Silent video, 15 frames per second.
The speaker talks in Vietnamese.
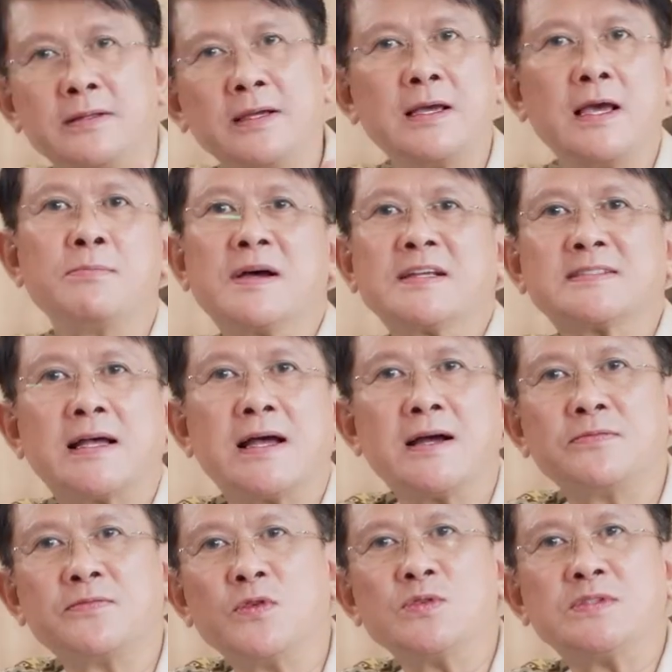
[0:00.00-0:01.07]
Chiếc ghế
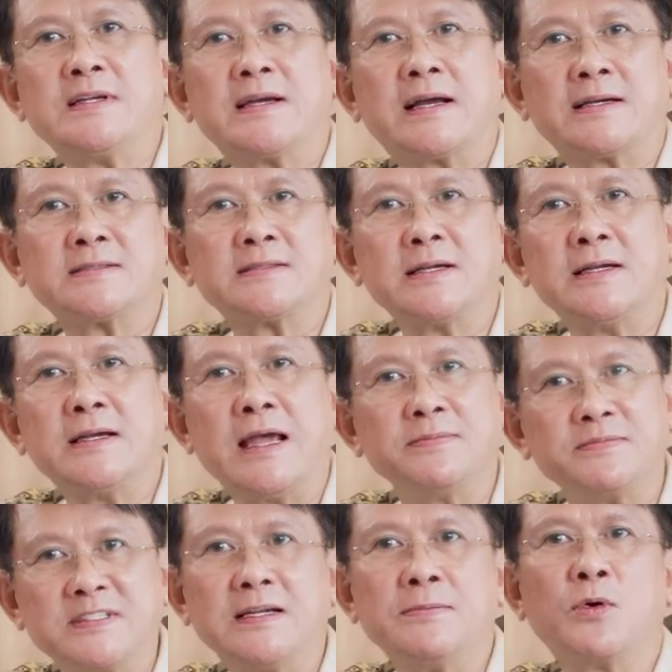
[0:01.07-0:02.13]
massage Fuji Fujikashi
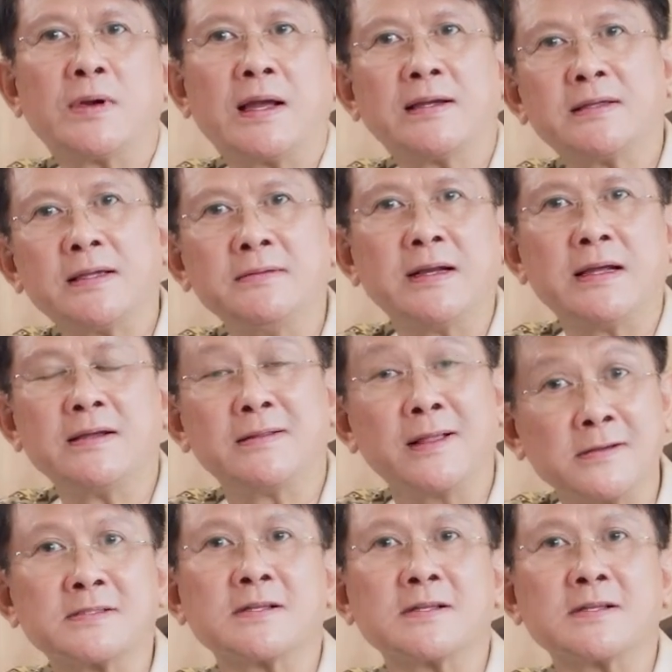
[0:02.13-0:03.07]
FG 1009 này thực